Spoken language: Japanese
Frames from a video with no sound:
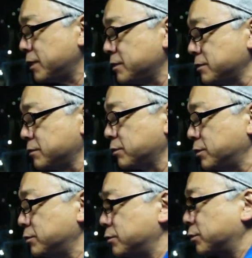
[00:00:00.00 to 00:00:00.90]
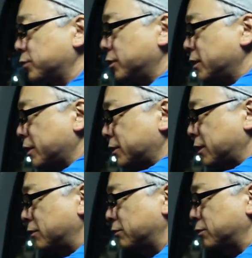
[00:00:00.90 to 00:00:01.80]
ンズということになっ
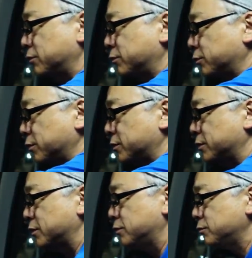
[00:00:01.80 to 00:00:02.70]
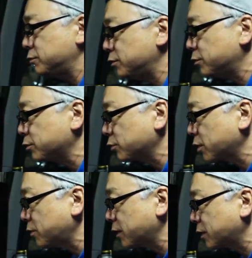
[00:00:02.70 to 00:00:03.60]
ているということですね。重量と
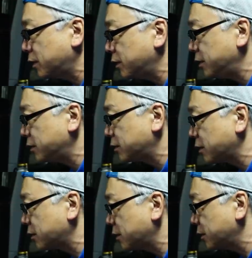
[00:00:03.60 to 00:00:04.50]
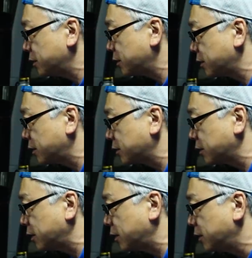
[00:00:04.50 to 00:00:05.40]
かは書いてないか
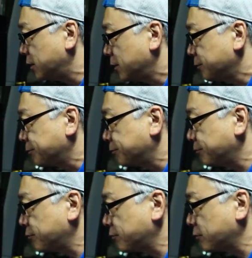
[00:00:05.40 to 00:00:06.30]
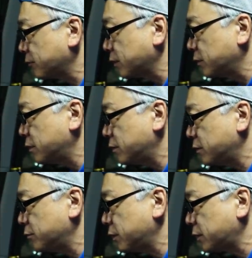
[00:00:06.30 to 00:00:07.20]
な。うん
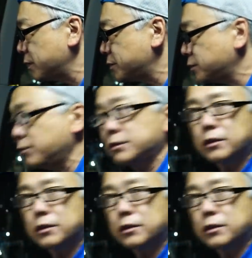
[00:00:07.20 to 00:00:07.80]
で、まあ、単焦点